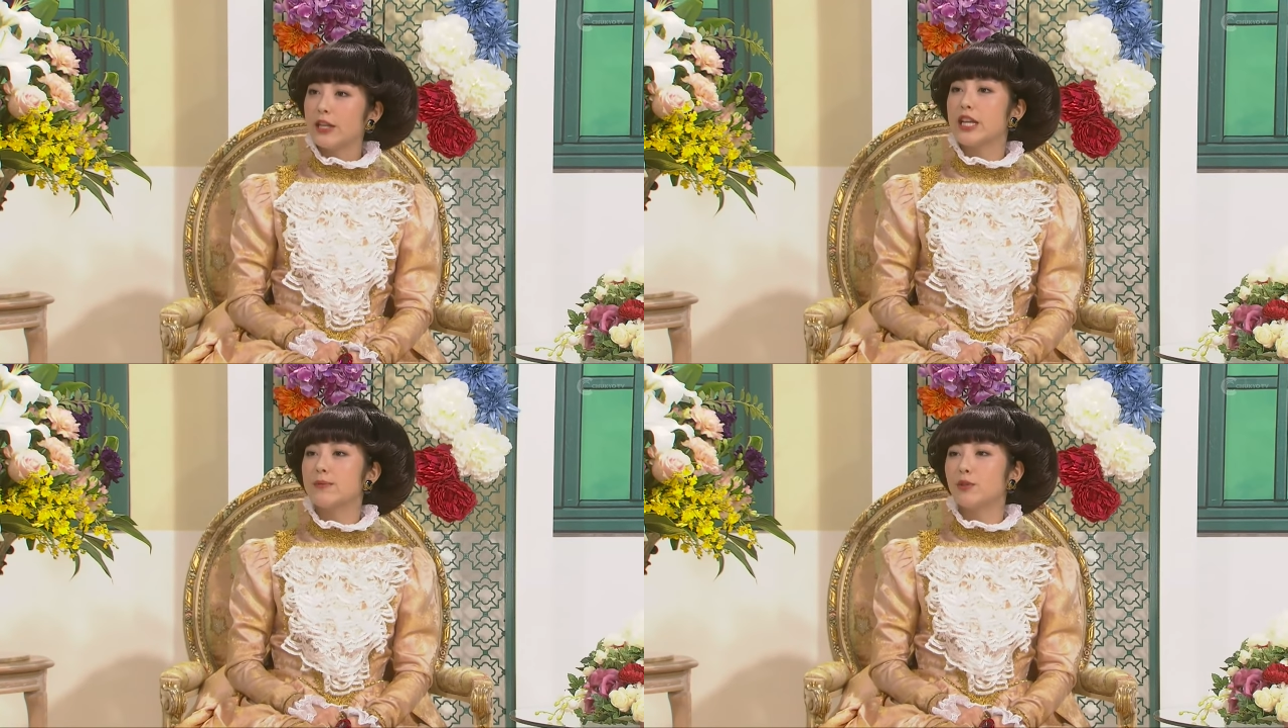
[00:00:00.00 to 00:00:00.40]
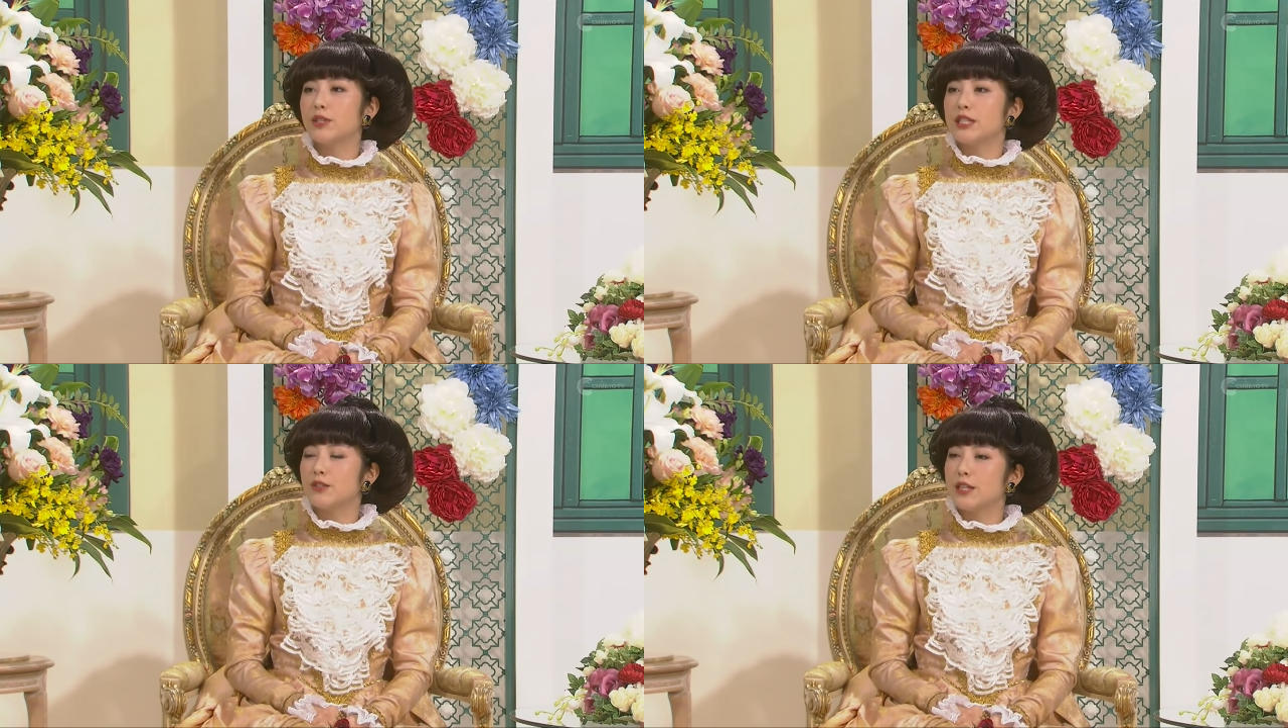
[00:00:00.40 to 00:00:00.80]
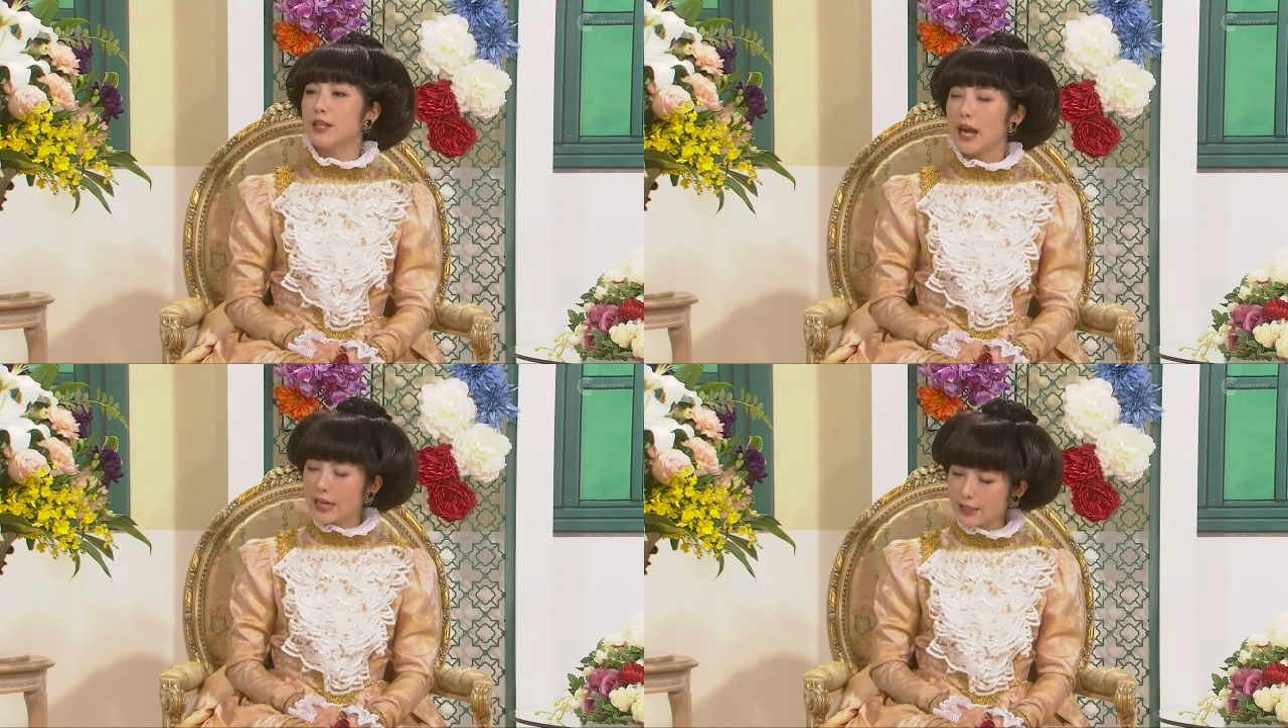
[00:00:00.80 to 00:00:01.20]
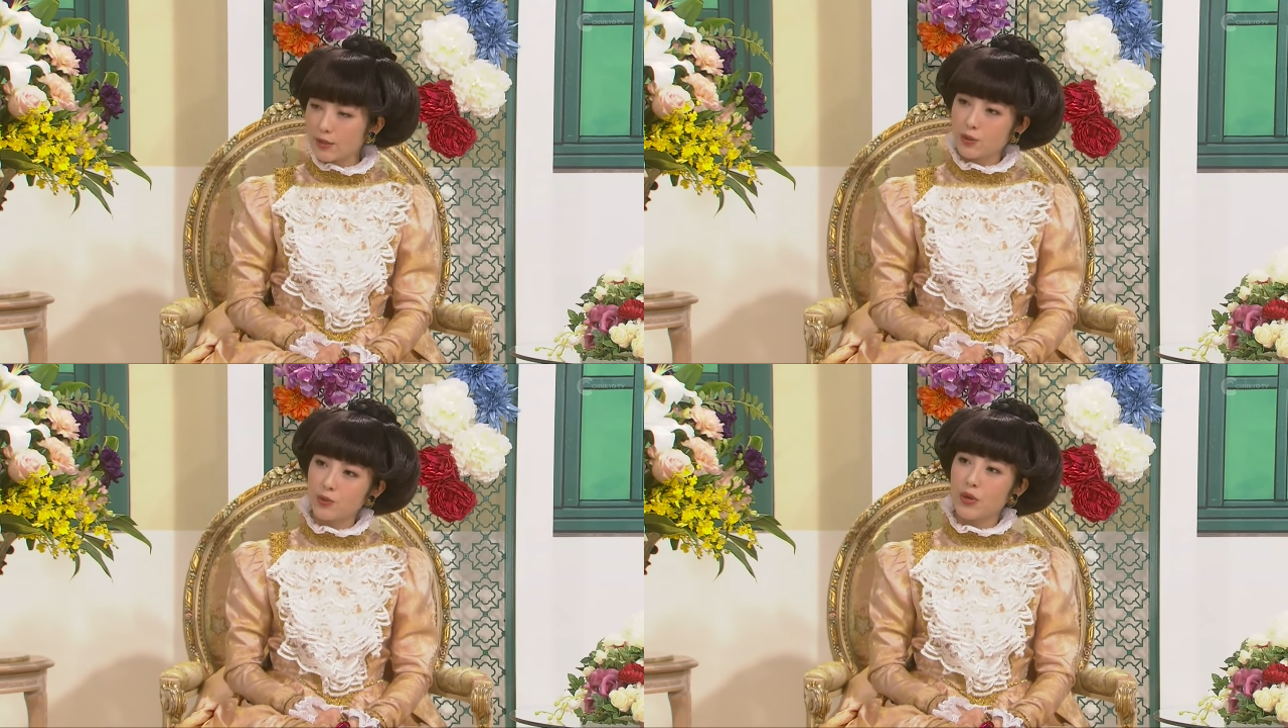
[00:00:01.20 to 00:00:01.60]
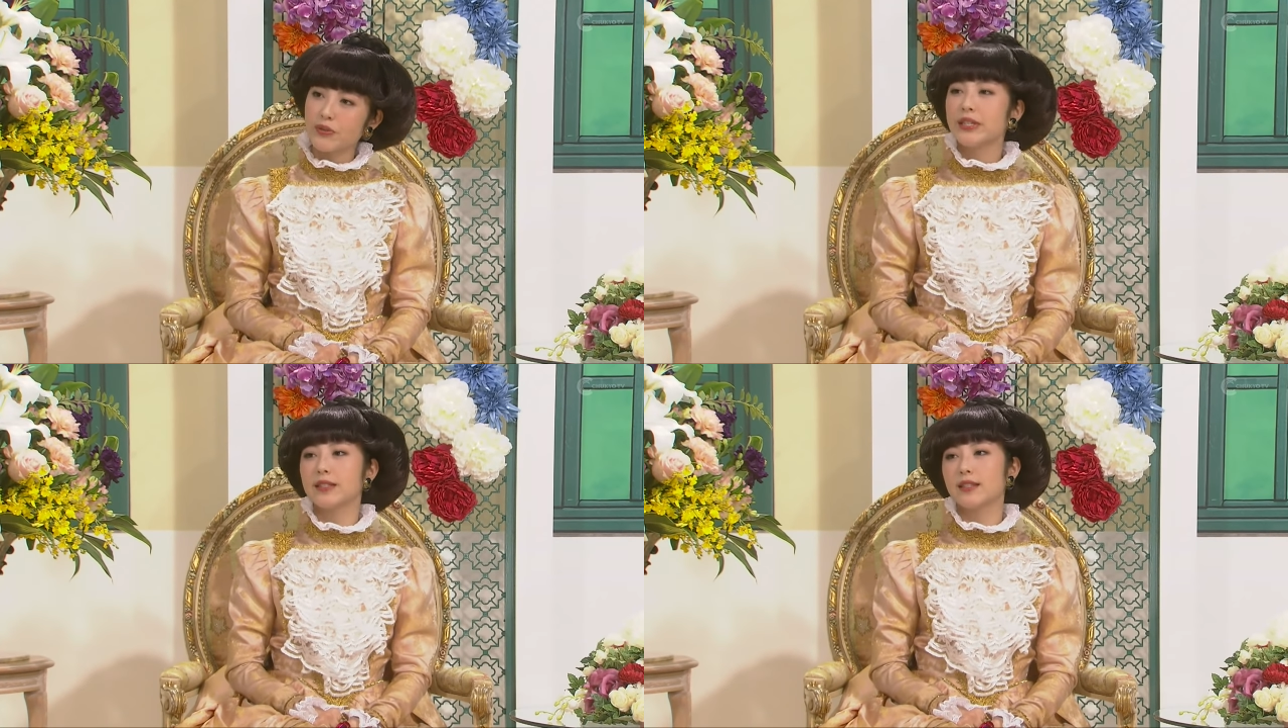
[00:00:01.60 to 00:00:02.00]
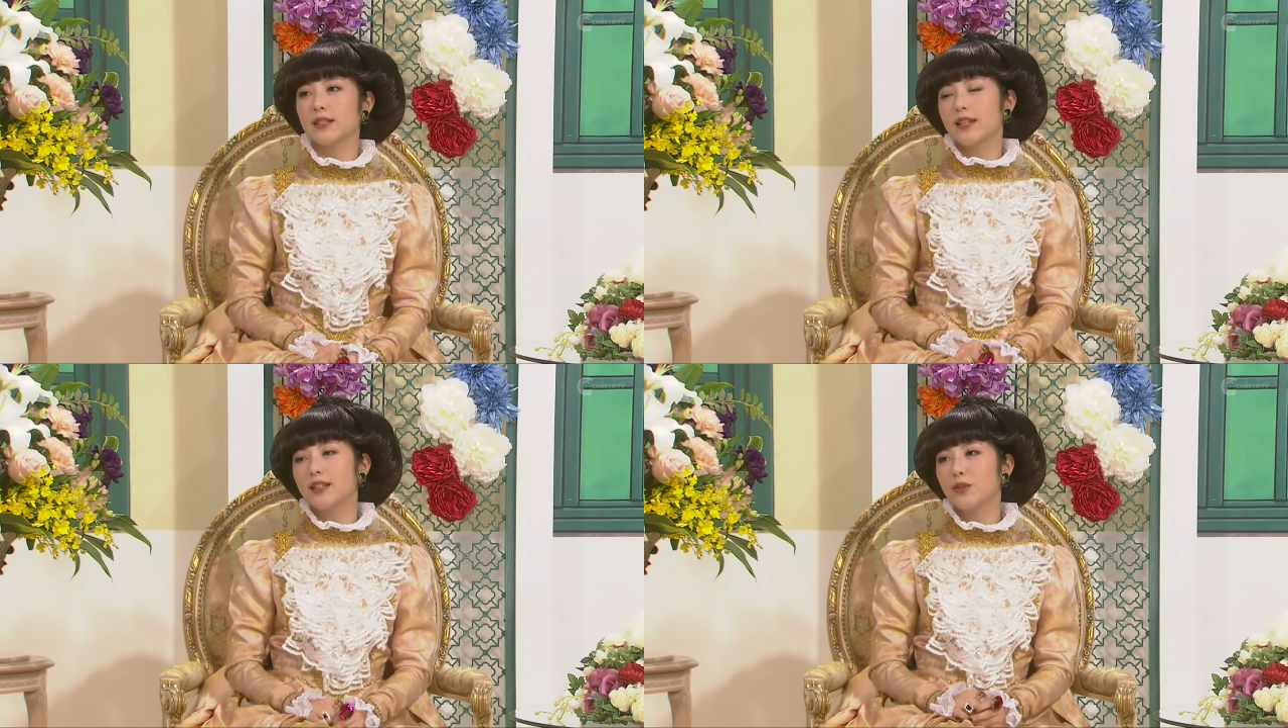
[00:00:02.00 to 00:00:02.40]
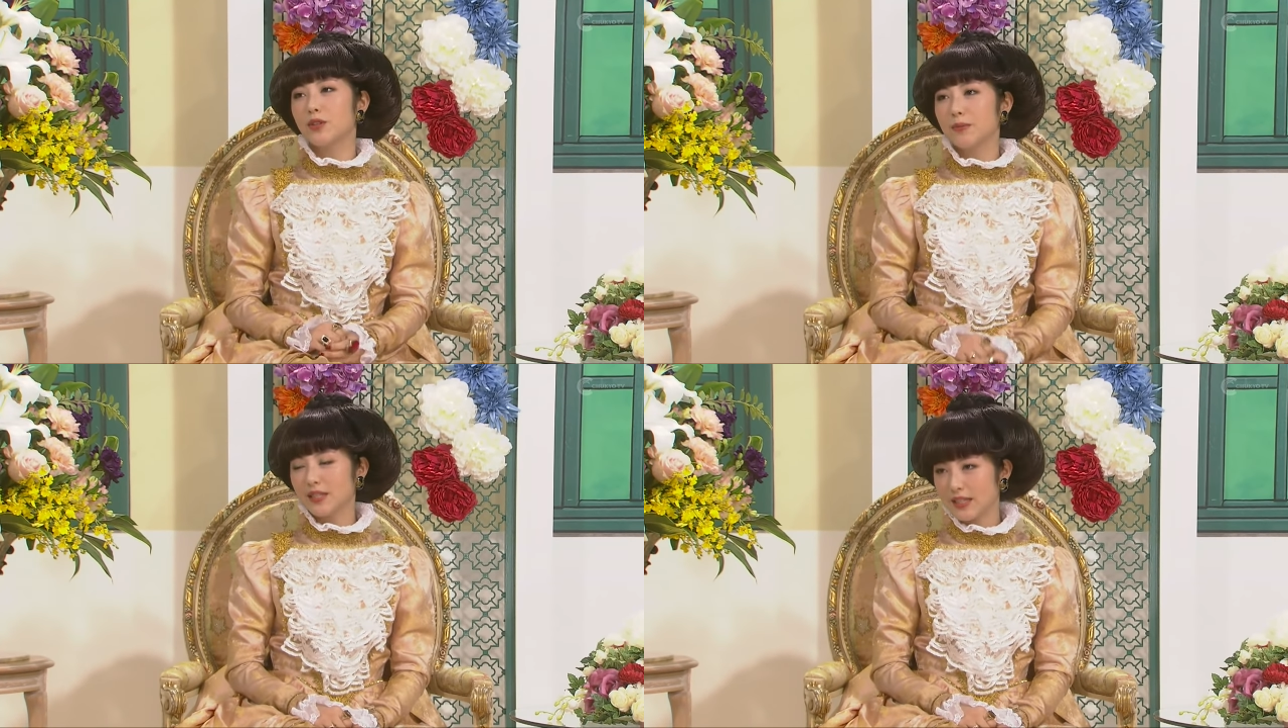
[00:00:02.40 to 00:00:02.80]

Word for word: できればうちに連れて帰りたいというお声をねたくさんいただいており